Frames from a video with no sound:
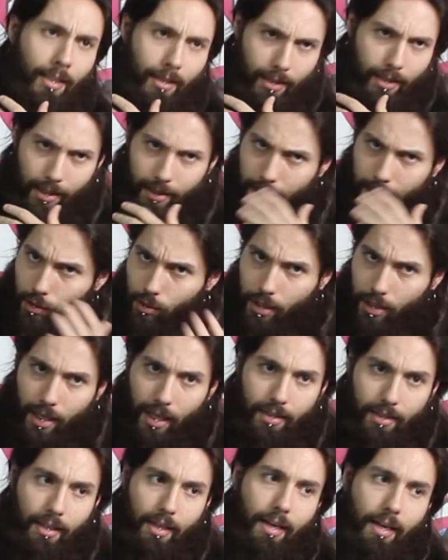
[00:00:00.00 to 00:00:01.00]
32
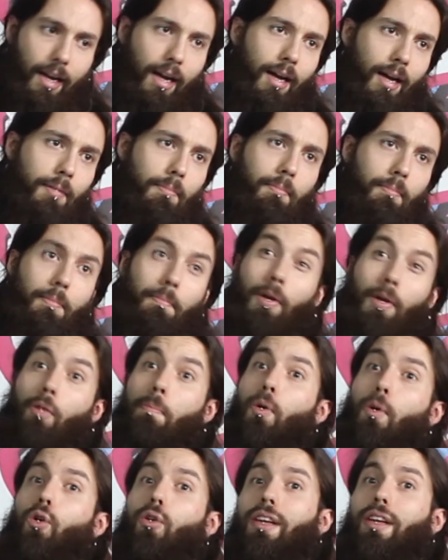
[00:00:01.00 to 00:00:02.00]
GB de RAM, pero
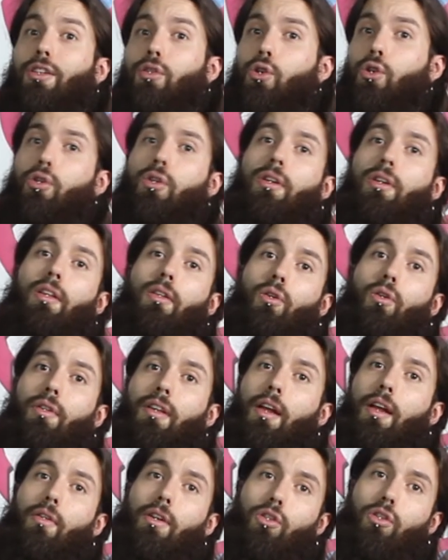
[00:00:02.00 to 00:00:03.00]
porque son los
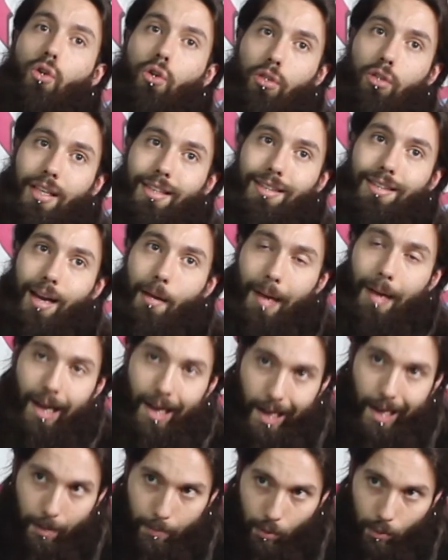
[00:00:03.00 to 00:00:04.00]
ordenadores con los que
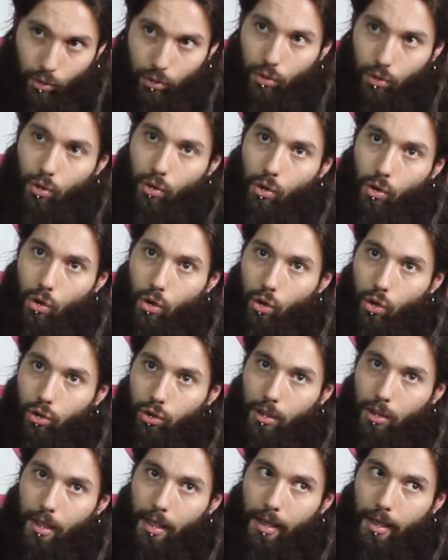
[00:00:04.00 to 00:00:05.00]
trabajamos, no con
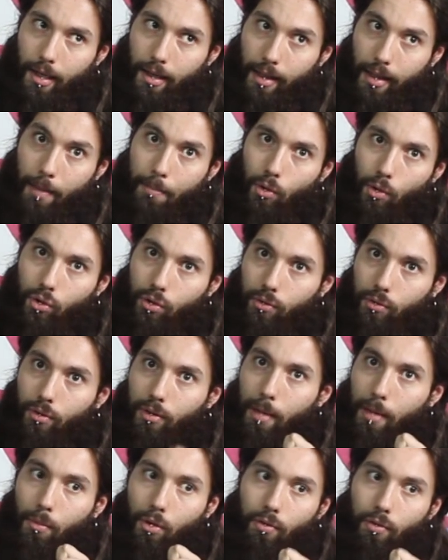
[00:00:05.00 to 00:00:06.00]
los que damos,
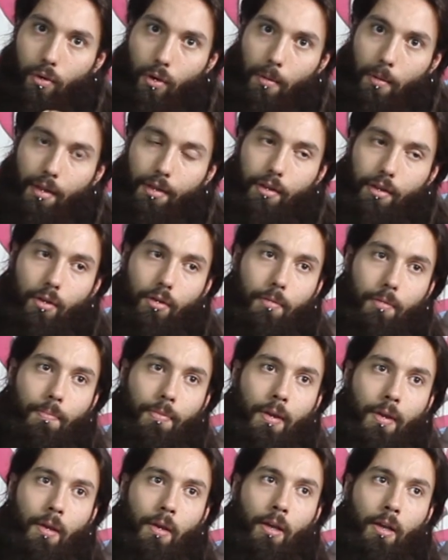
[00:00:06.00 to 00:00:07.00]
damos formación
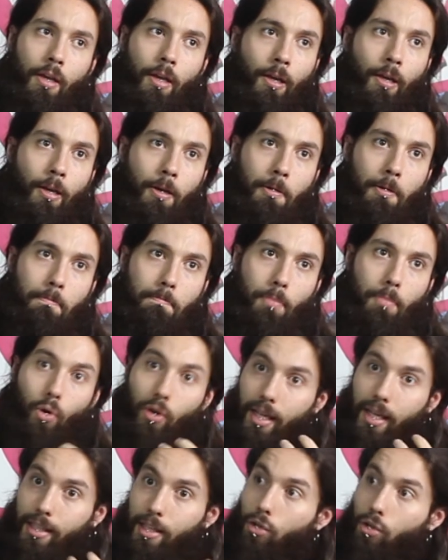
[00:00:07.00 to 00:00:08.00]

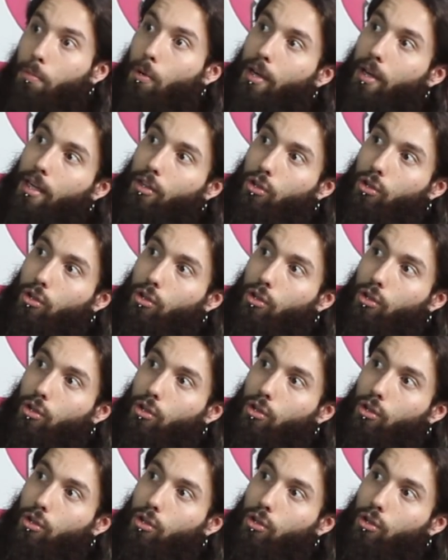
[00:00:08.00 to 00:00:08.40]
porque se supone que